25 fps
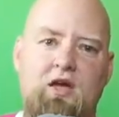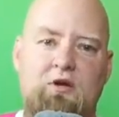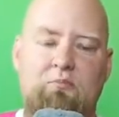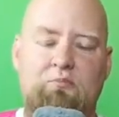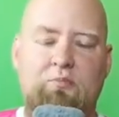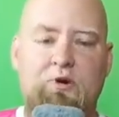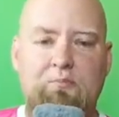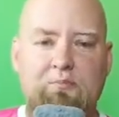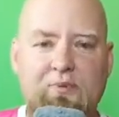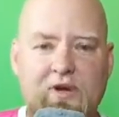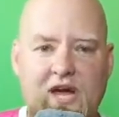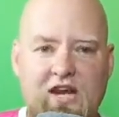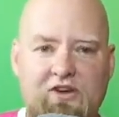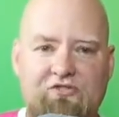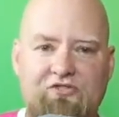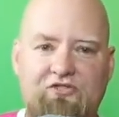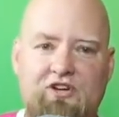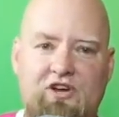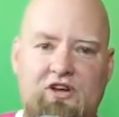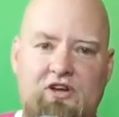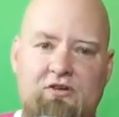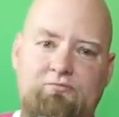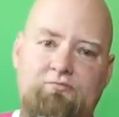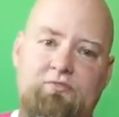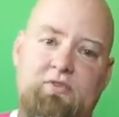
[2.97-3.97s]
Po
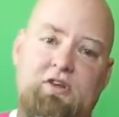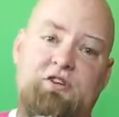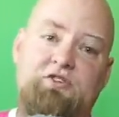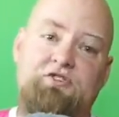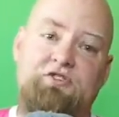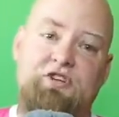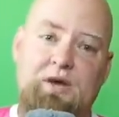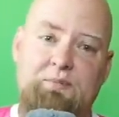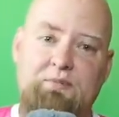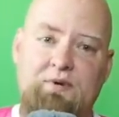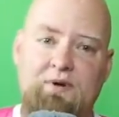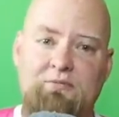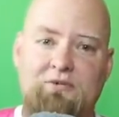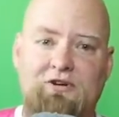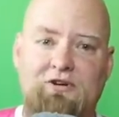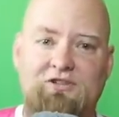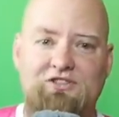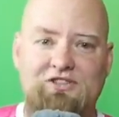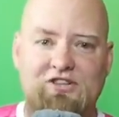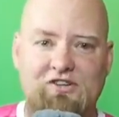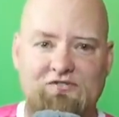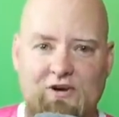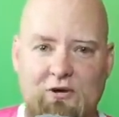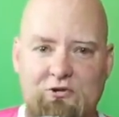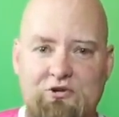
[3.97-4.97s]
pierwsze, żebym
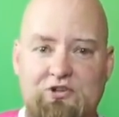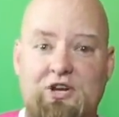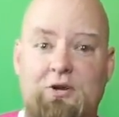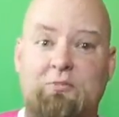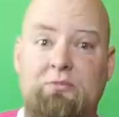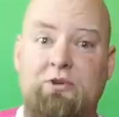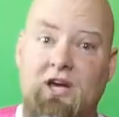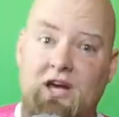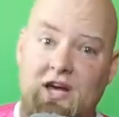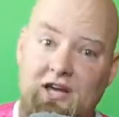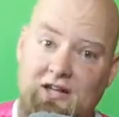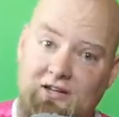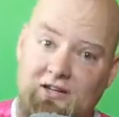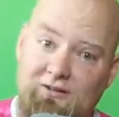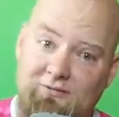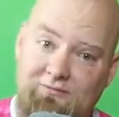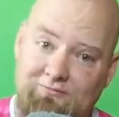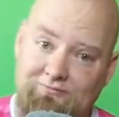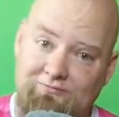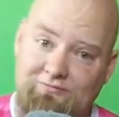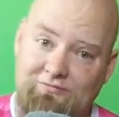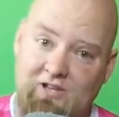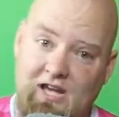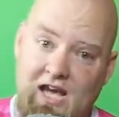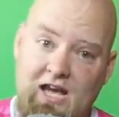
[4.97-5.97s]
odzywał się mniej,
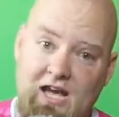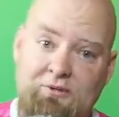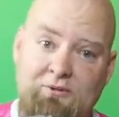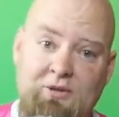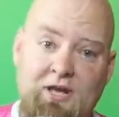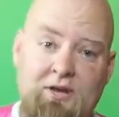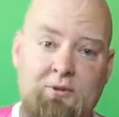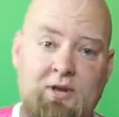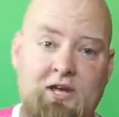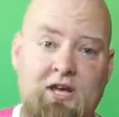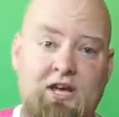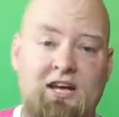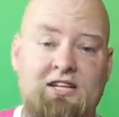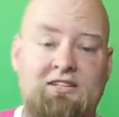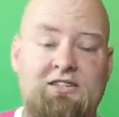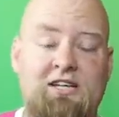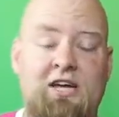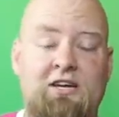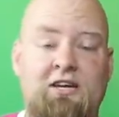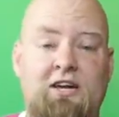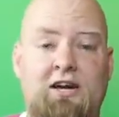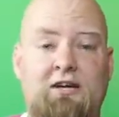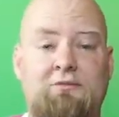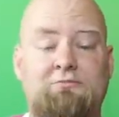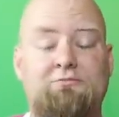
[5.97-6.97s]
jak najmniej
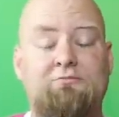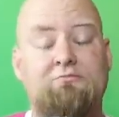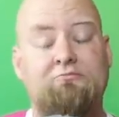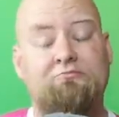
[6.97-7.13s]
gadania.